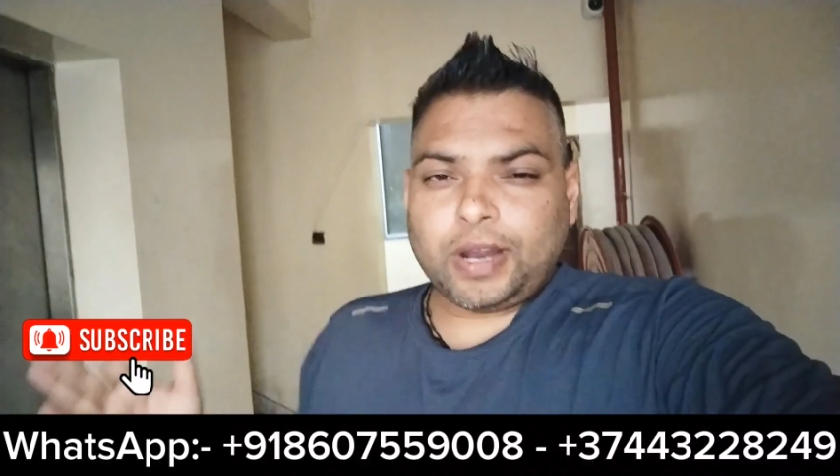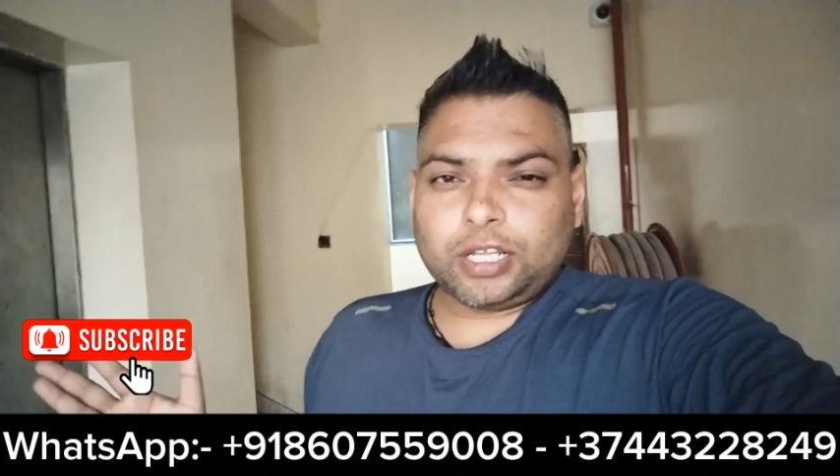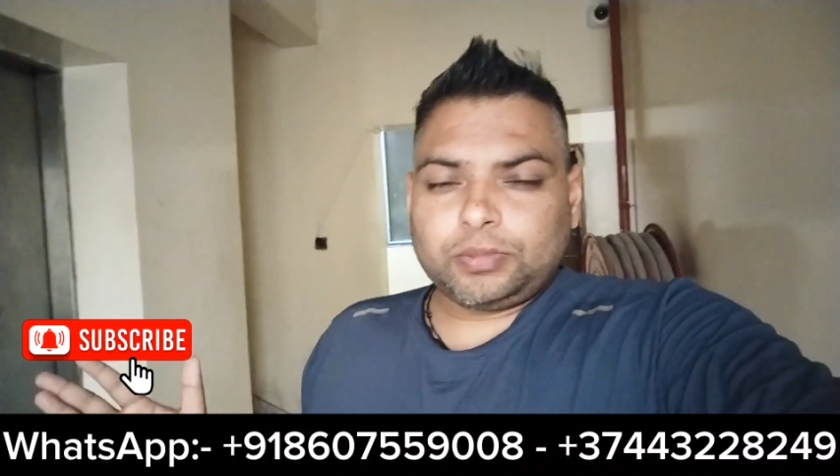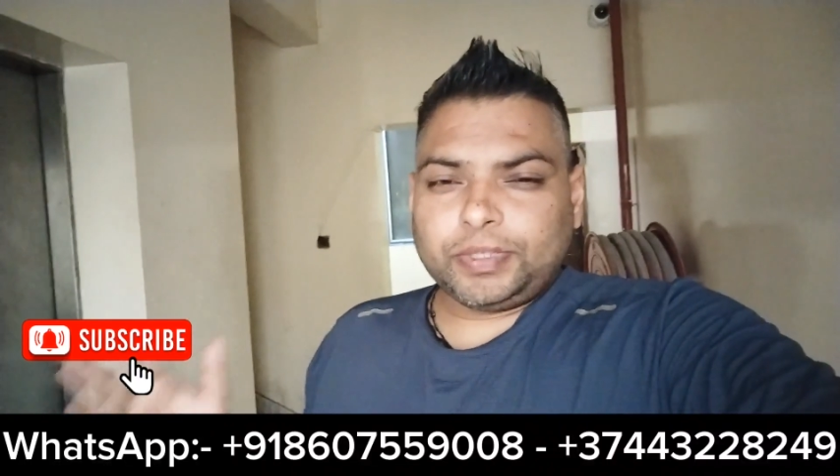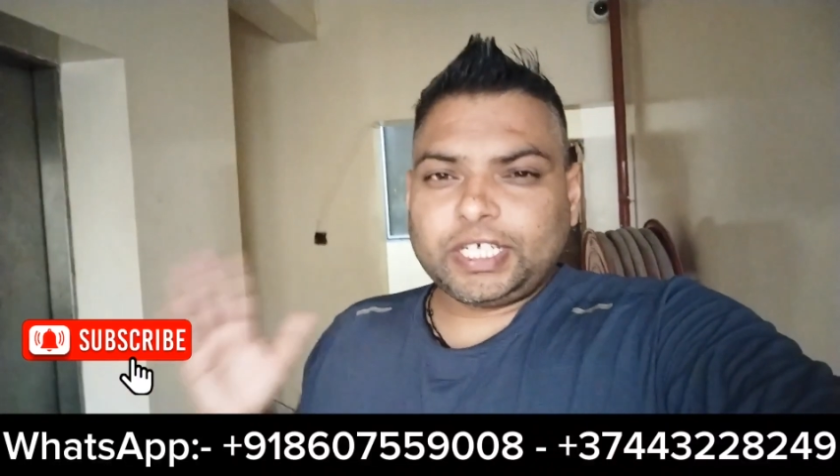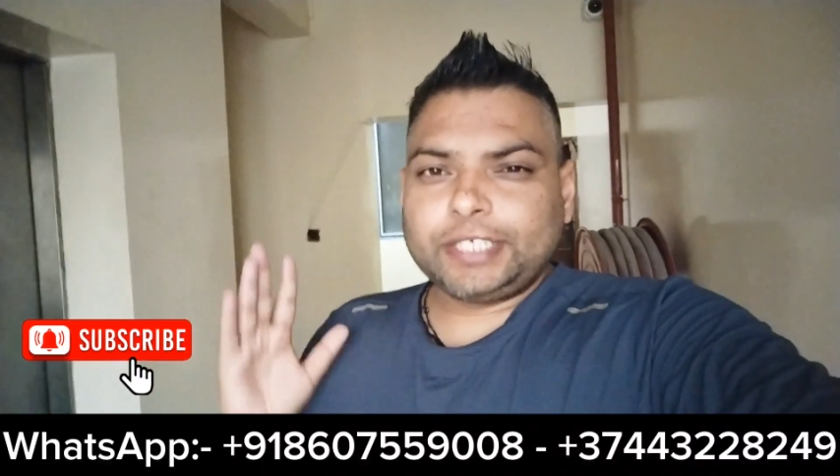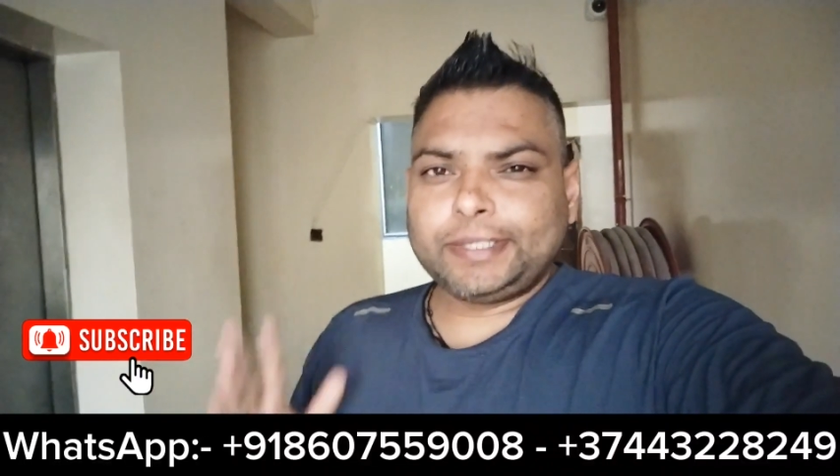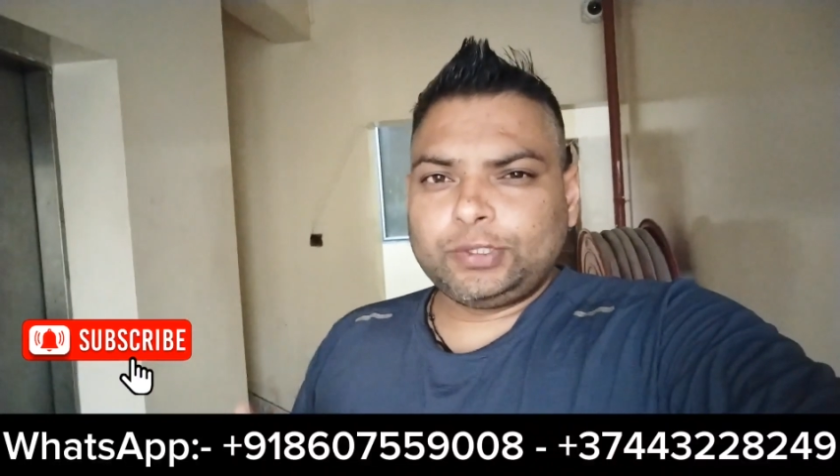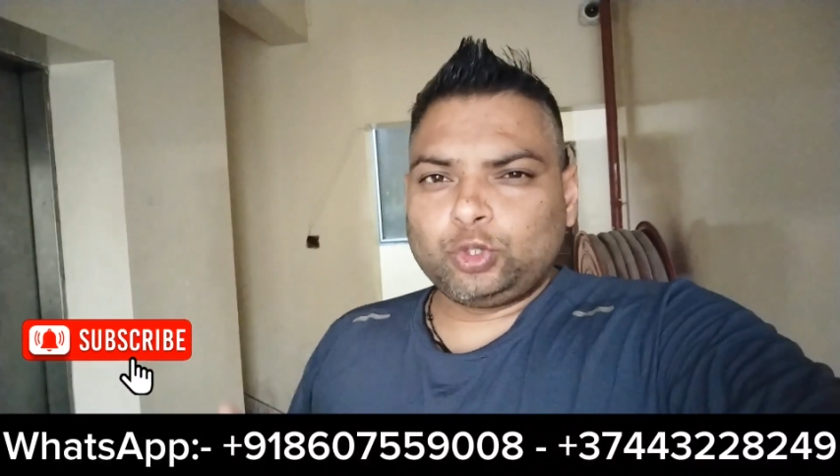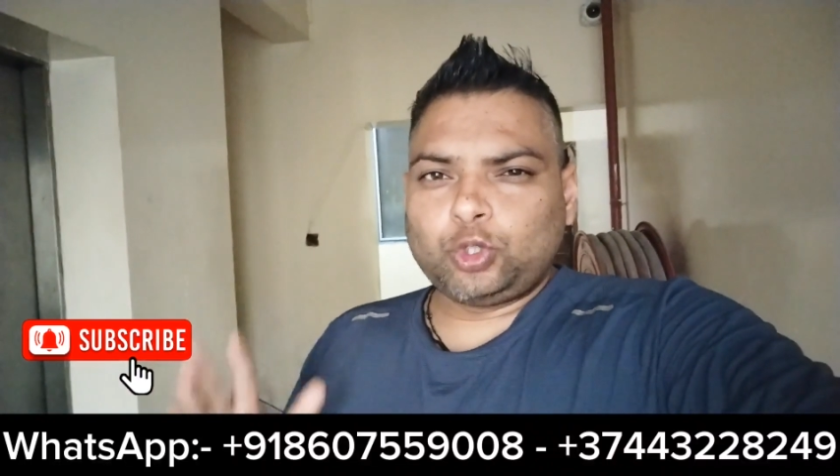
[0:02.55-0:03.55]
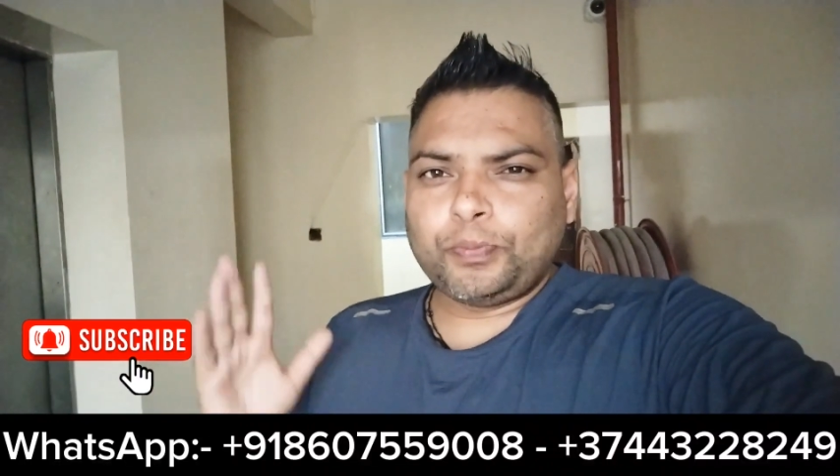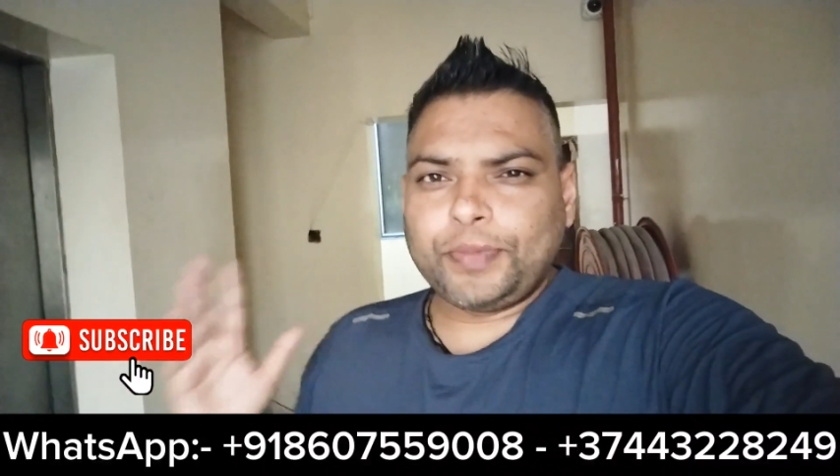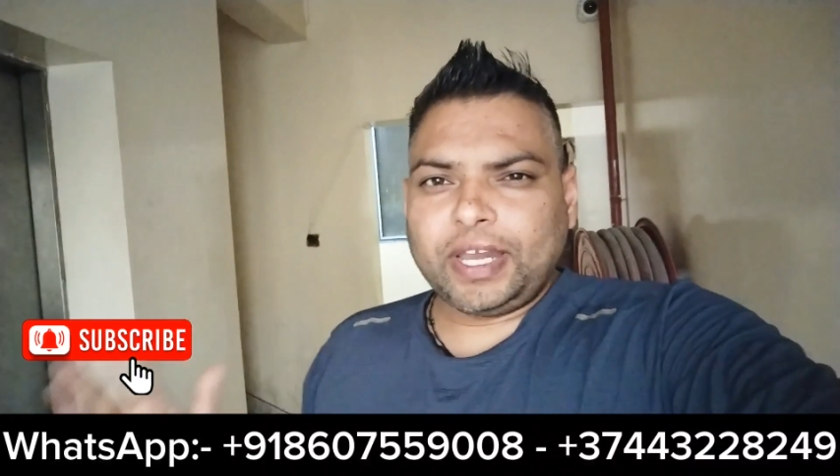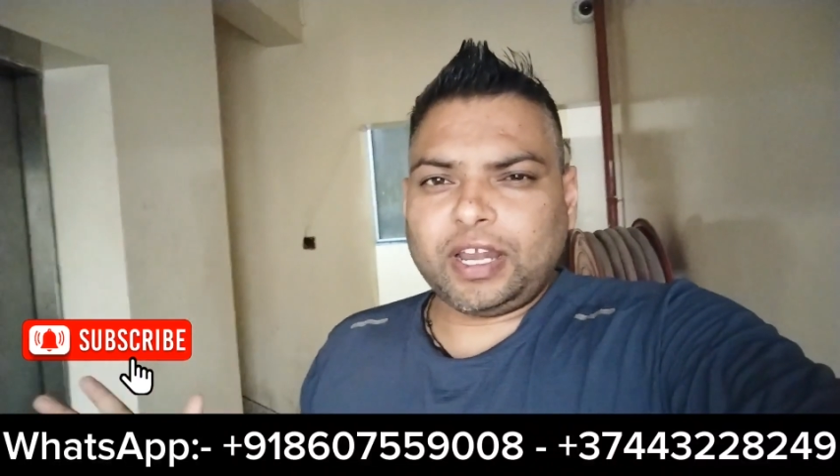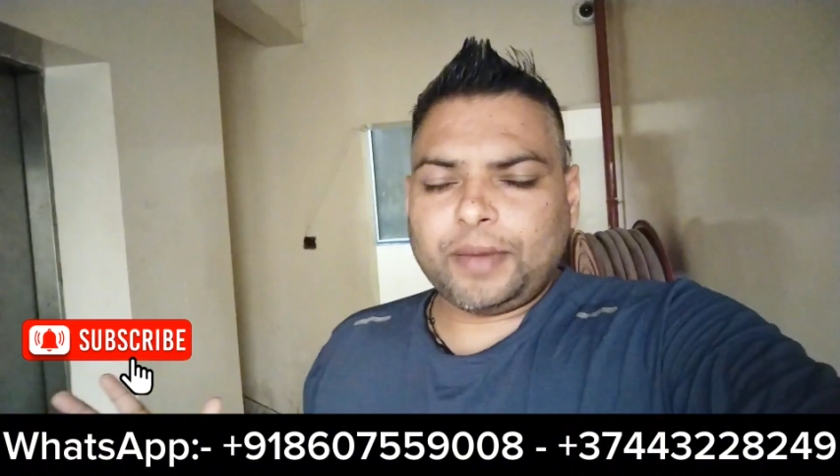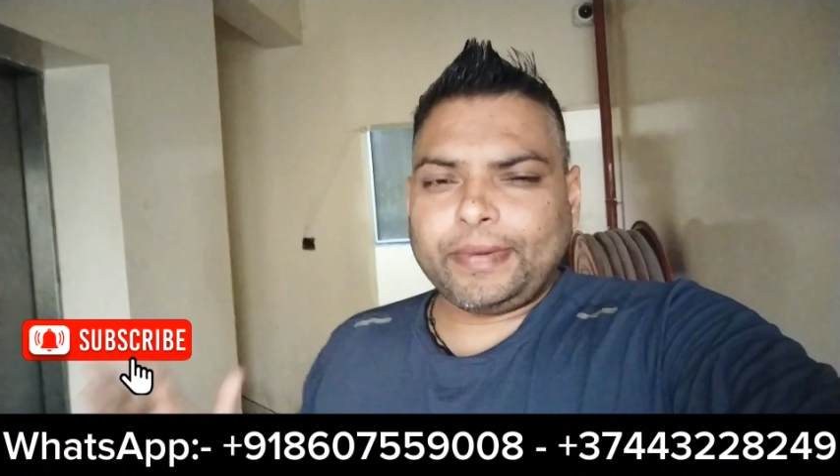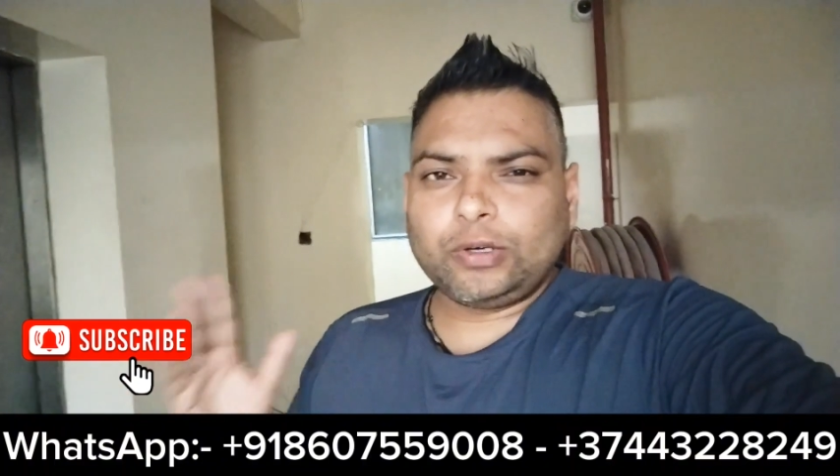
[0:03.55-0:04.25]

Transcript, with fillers: भारत माता की जय दोस्तों मेरा नाम